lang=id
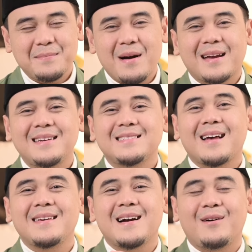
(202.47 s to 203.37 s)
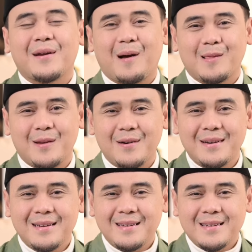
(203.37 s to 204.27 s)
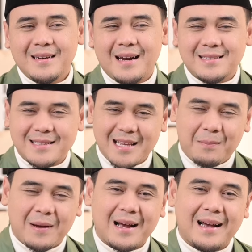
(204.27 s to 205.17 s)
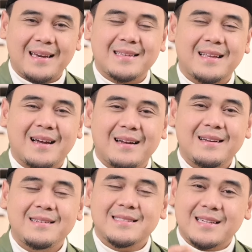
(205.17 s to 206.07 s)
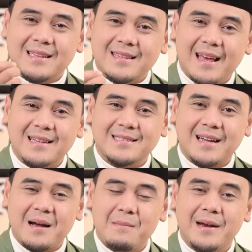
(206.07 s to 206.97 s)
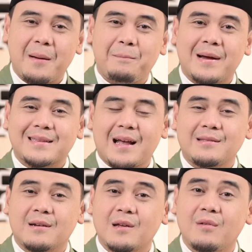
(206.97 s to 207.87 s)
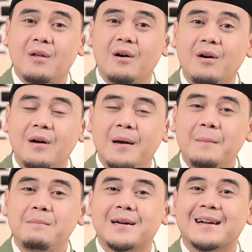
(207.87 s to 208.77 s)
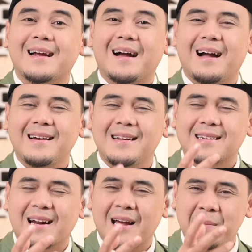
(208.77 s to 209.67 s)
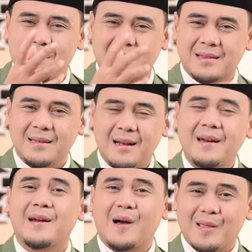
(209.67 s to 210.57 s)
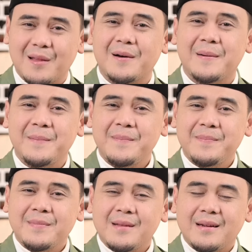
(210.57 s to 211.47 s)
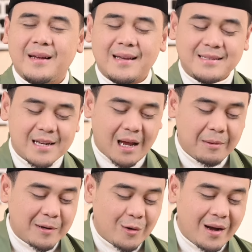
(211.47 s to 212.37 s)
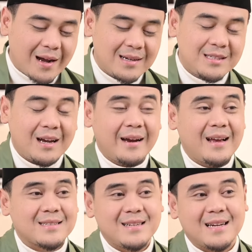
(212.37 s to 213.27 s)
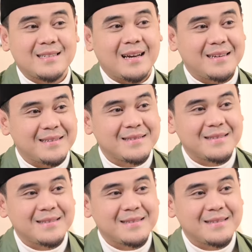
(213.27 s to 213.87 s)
makin disayang oleh Allah. Dan setiap langkah kita senantiasa mendapatkan ridho, berkah, dan rahmat dari Allah. Dan izin kami mendoakan jika ada yang sedang sakit,